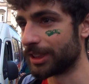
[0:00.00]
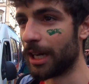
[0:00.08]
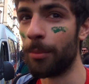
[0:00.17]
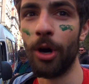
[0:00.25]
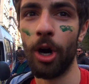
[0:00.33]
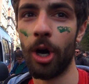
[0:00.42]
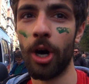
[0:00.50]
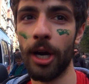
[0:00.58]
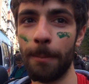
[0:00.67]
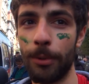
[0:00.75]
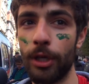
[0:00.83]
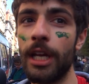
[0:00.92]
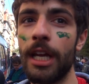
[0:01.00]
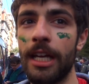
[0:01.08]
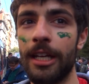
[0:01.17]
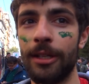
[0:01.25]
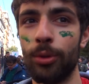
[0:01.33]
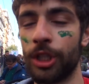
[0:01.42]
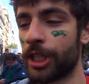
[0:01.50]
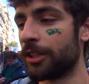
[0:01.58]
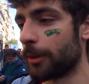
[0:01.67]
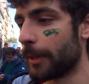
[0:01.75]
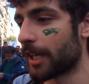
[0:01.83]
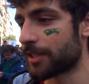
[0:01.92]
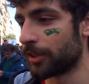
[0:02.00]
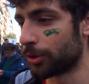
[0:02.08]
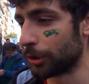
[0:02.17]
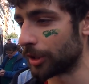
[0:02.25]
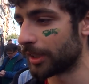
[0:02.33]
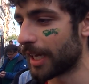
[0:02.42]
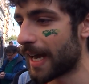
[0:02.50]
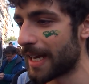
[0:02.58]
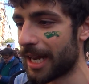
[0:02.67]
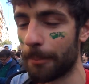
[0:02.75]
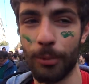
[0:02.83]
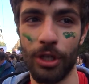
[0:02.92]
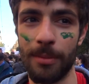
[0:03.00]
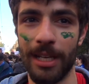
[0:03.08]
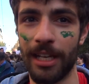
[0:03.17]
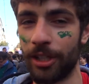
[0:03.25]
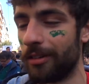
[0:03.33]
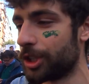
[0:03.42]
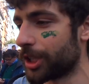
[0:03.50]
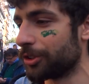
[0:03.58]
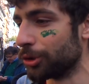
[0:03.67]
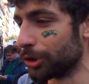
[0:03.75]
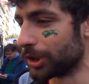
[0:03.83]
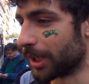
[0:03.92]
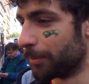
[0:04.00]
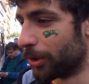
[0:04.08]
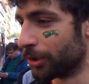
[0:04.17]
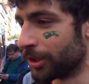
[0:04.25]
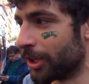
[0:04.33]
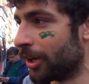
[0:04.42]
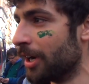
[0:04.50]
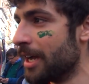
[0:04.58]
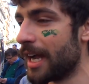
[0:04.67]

Siamo in più di 200 piazze in tutta Italia, più di 1900 in tutto il mondo